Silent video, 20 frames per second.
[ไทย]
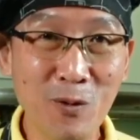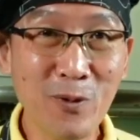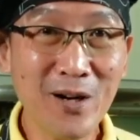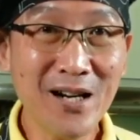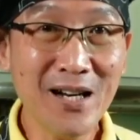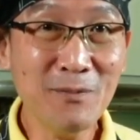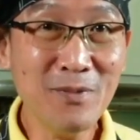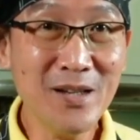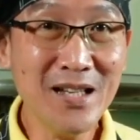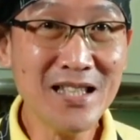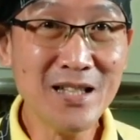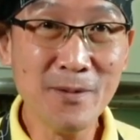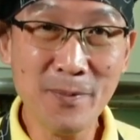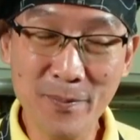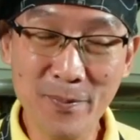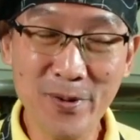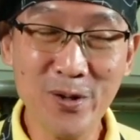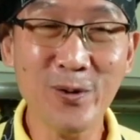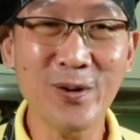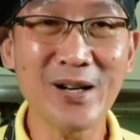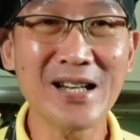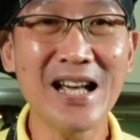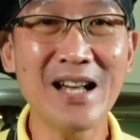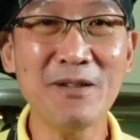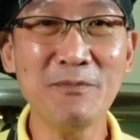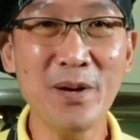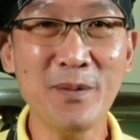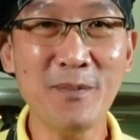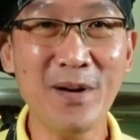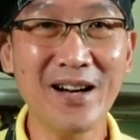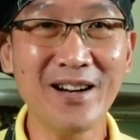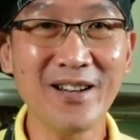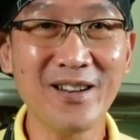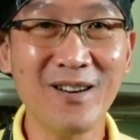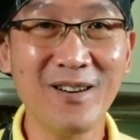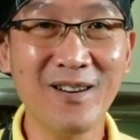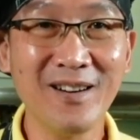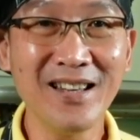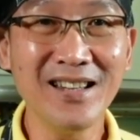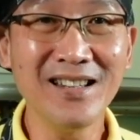หวังว่าคลิปนี้จะเป็นประโยชน์กับท่านไม่มากก็
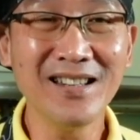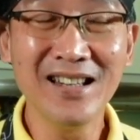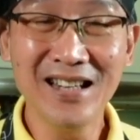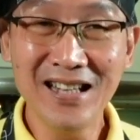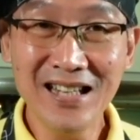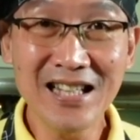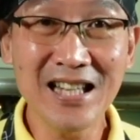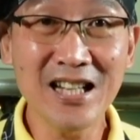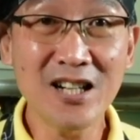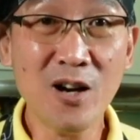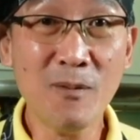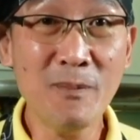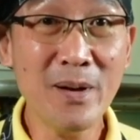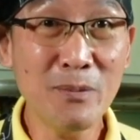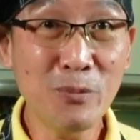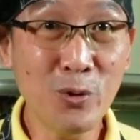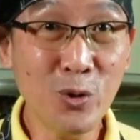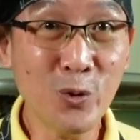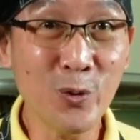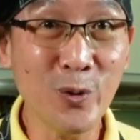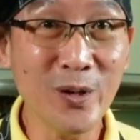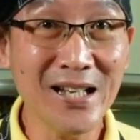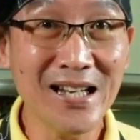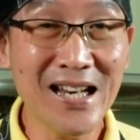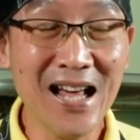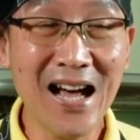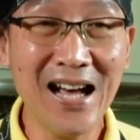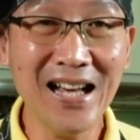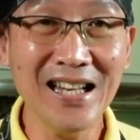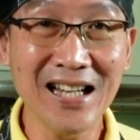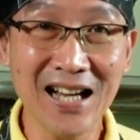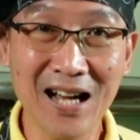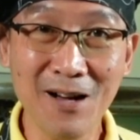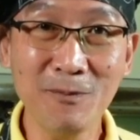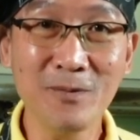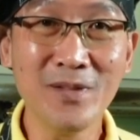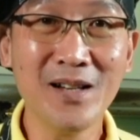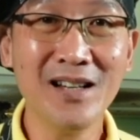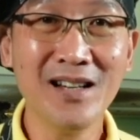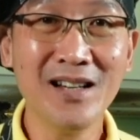น้อยเขียนคอมเมนต์พูดคุยกันได้ครั
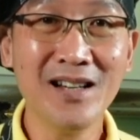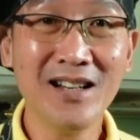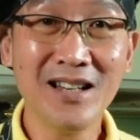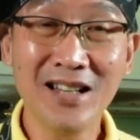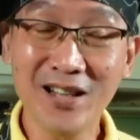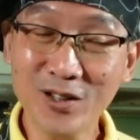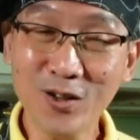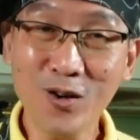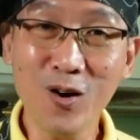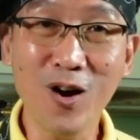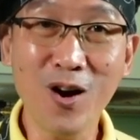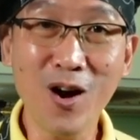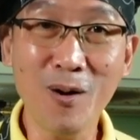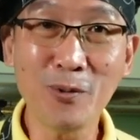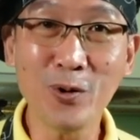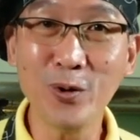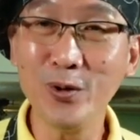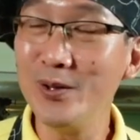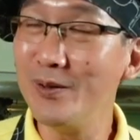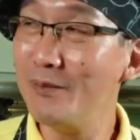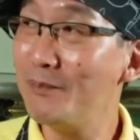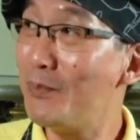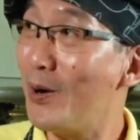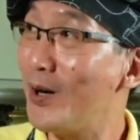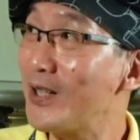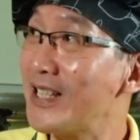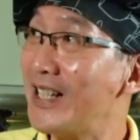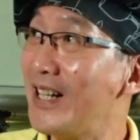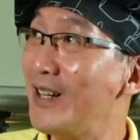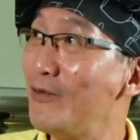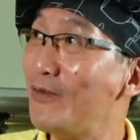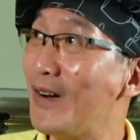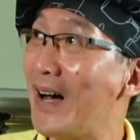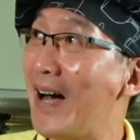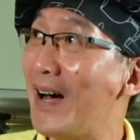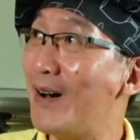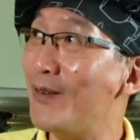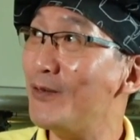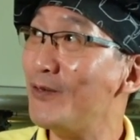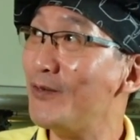บแล้วต้องขอขอบคุณปอเจริญ
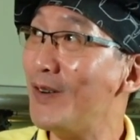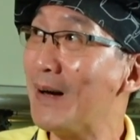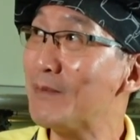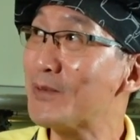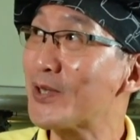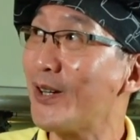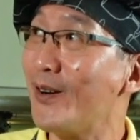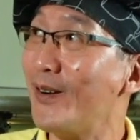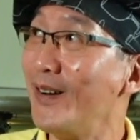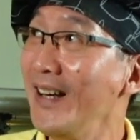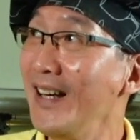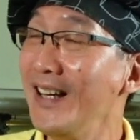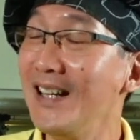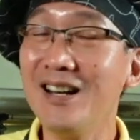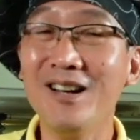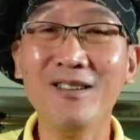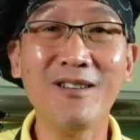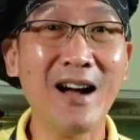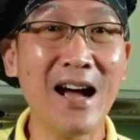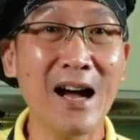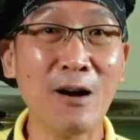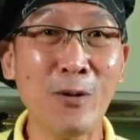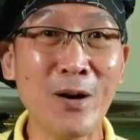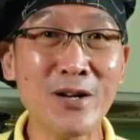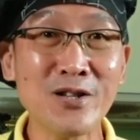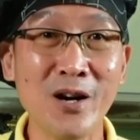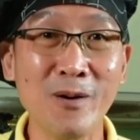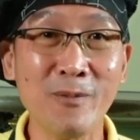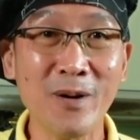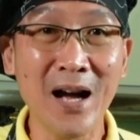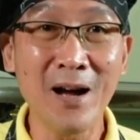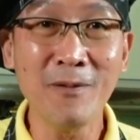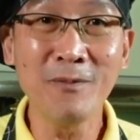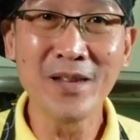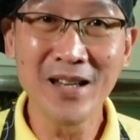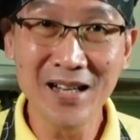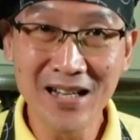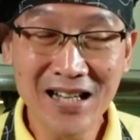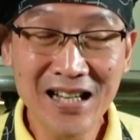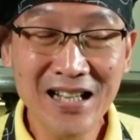ฟาร์มสตอรี่แล้วก็Aqua Shopครับ
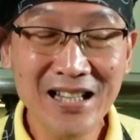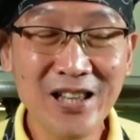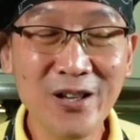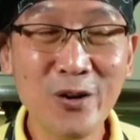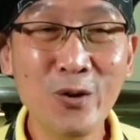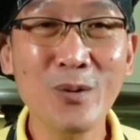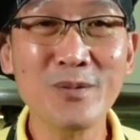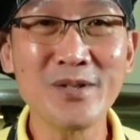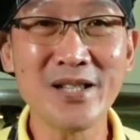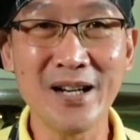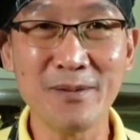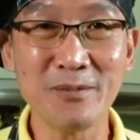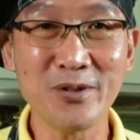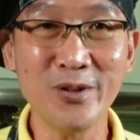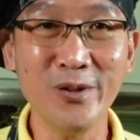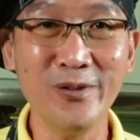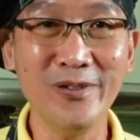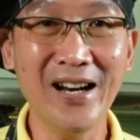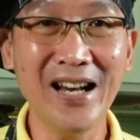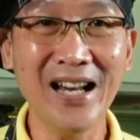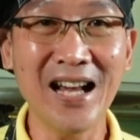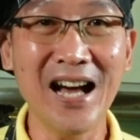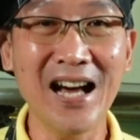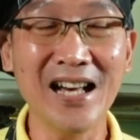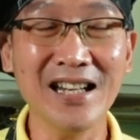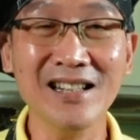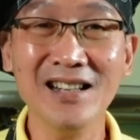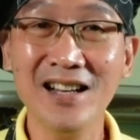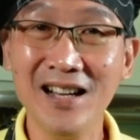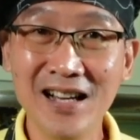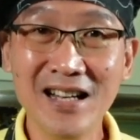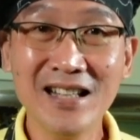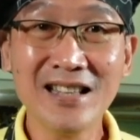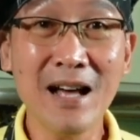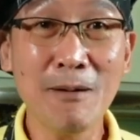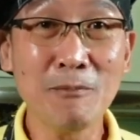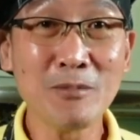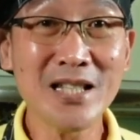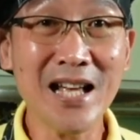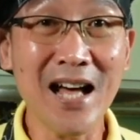ที่ร่วมสนับสนุนรายการ
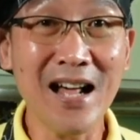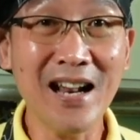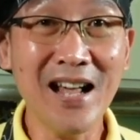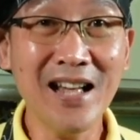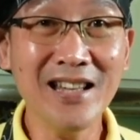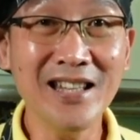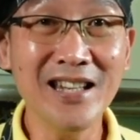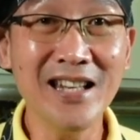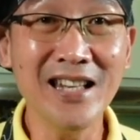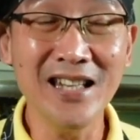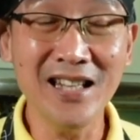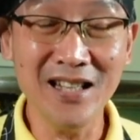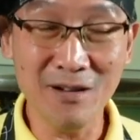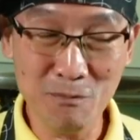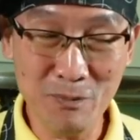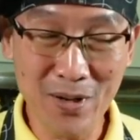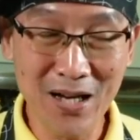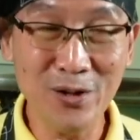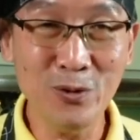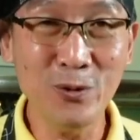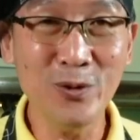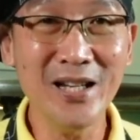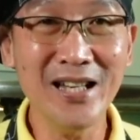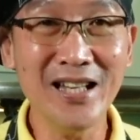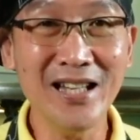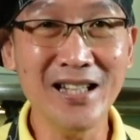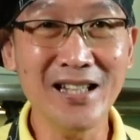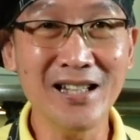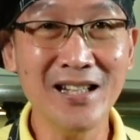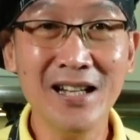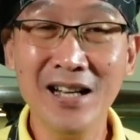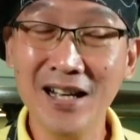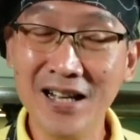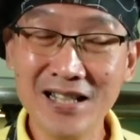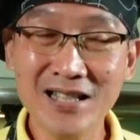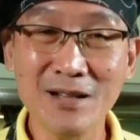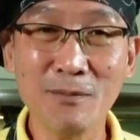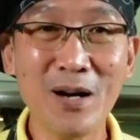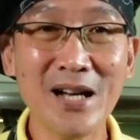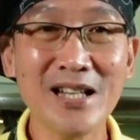นำสาระดีๆเมนู
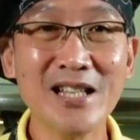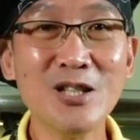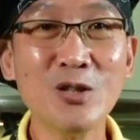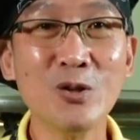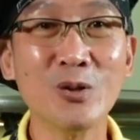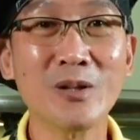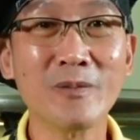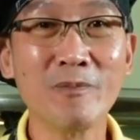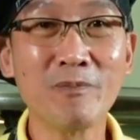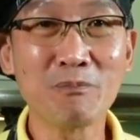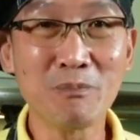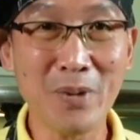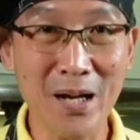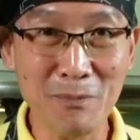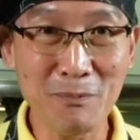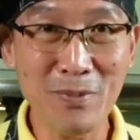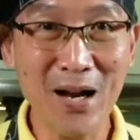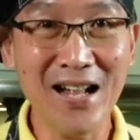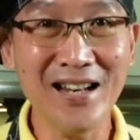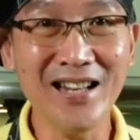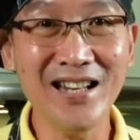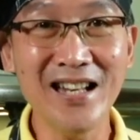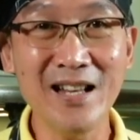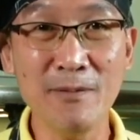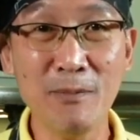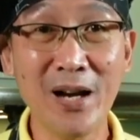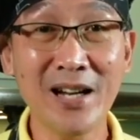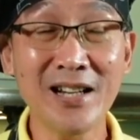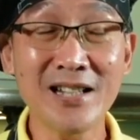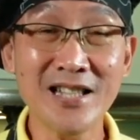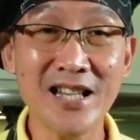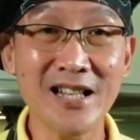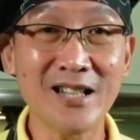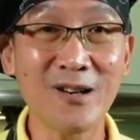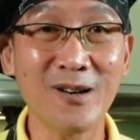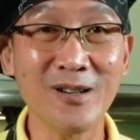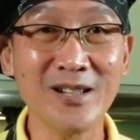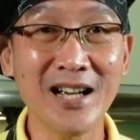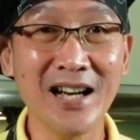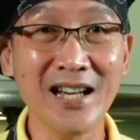ดีๆสำคัญที่สุดพันปลาดีๆมาให้เกษตร
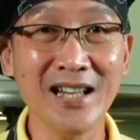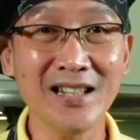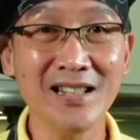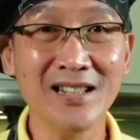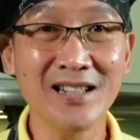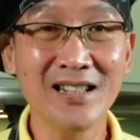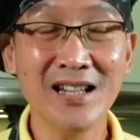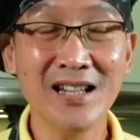กรไทย